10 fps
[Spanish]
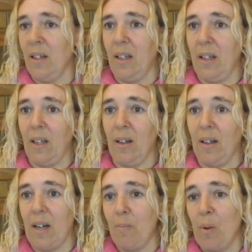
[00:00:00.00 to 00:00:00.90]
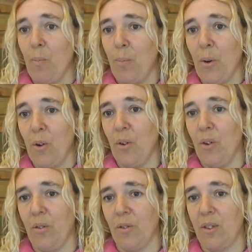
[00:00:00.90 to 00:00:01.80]
Eh, cambia un
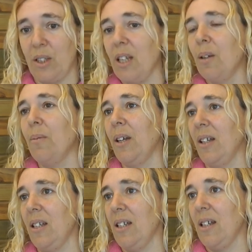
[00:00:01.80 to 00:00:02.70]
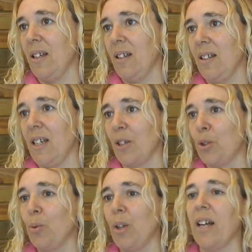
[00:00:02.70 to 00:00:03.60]
poco, sirve y,
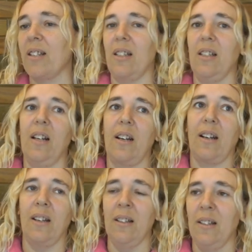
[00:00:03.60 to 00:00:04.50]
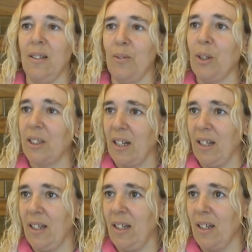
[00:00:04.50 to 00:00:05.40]
ayuda a sanar nuestras
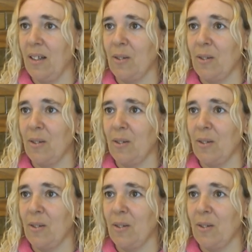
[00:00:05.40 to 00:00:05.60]
heridas.